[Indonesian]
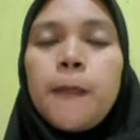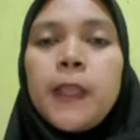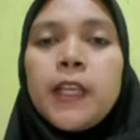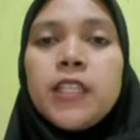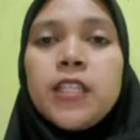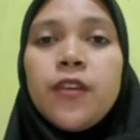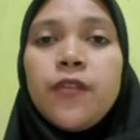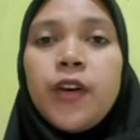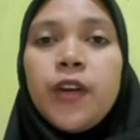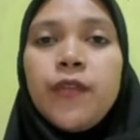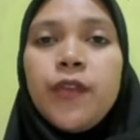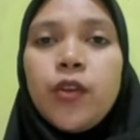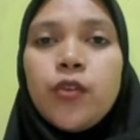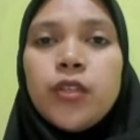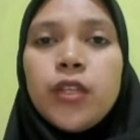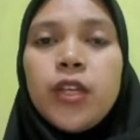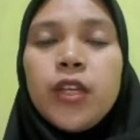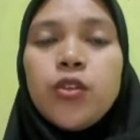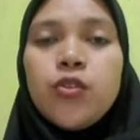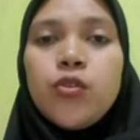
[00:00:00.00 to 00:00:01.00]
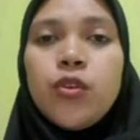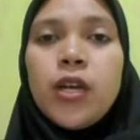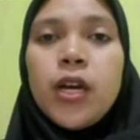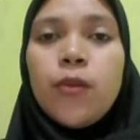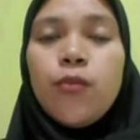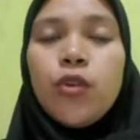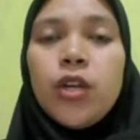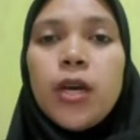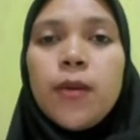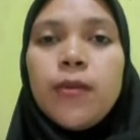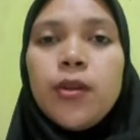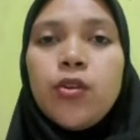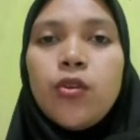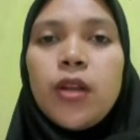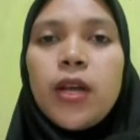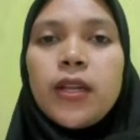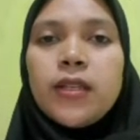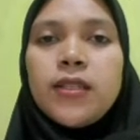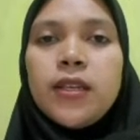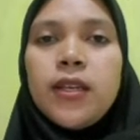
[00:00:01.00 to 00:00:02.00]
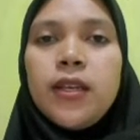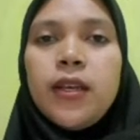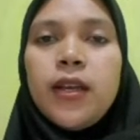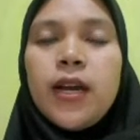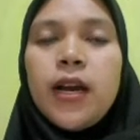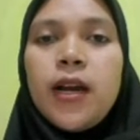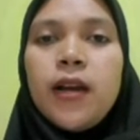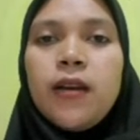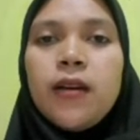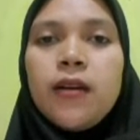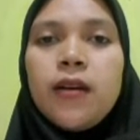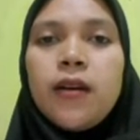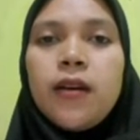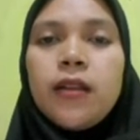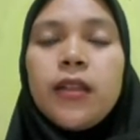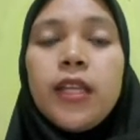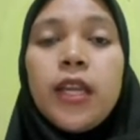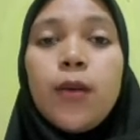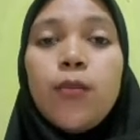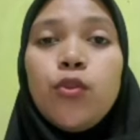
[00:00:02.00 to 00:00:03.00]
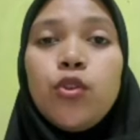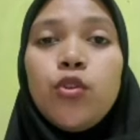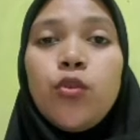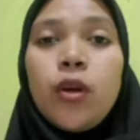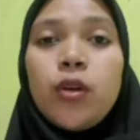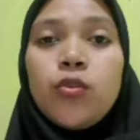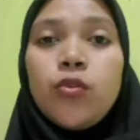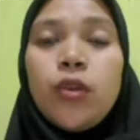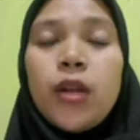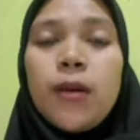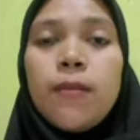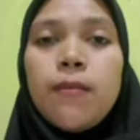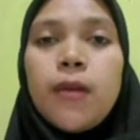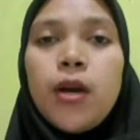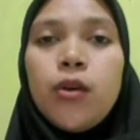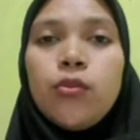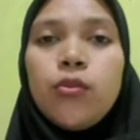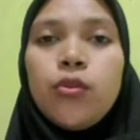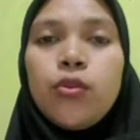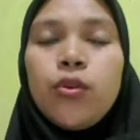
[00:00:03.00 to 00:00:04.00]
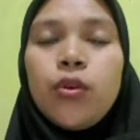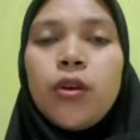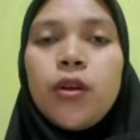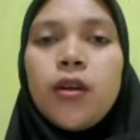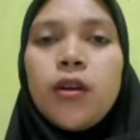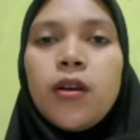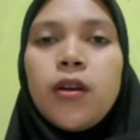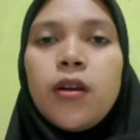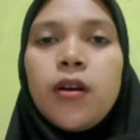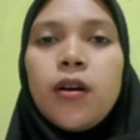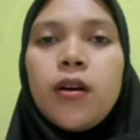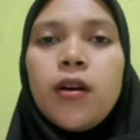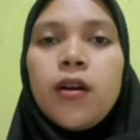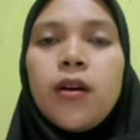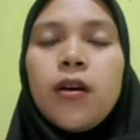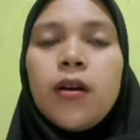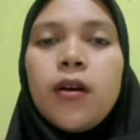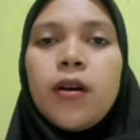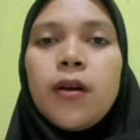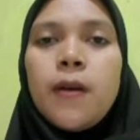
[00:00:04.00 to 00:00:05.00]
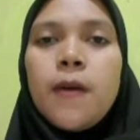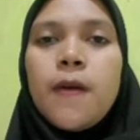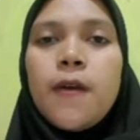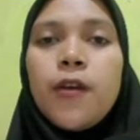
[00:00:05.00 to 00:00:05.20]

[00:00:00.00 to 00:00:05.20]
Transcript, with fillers: sifat virus ini juga mudah menular sehingga uh, tidak butuh waktu lama untuk uh,